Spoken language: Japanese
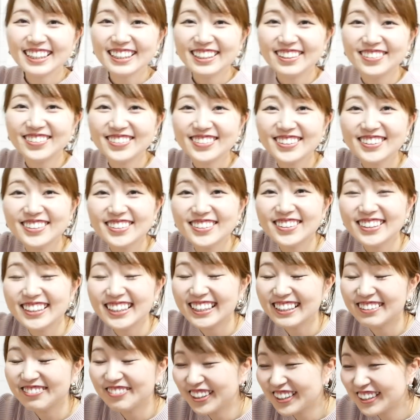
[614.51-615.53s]
い本当に
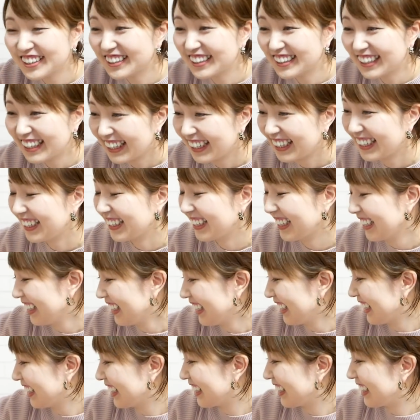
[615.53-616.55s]
めっちゃいい
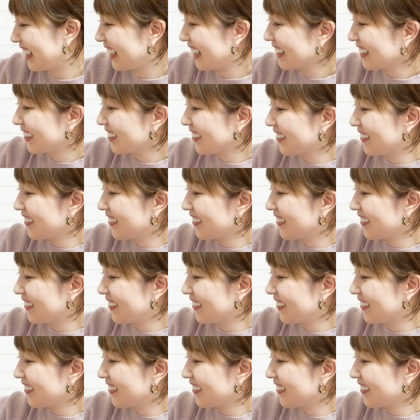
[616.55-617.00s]
あと